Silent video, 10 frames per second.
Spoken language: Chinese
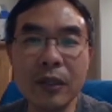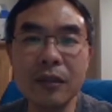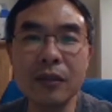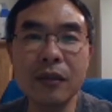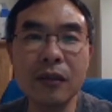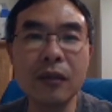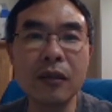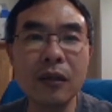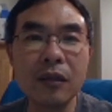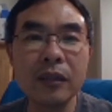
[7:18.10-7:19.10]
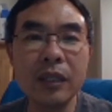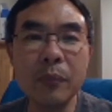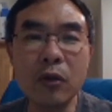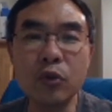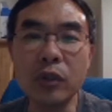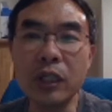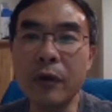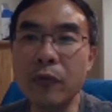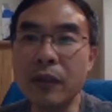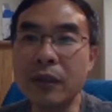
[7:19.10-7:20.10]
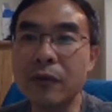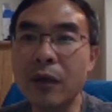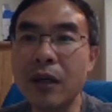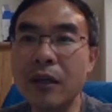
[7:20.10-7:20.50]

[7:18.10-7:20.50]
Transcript: 们这个电报群里面问，是吧？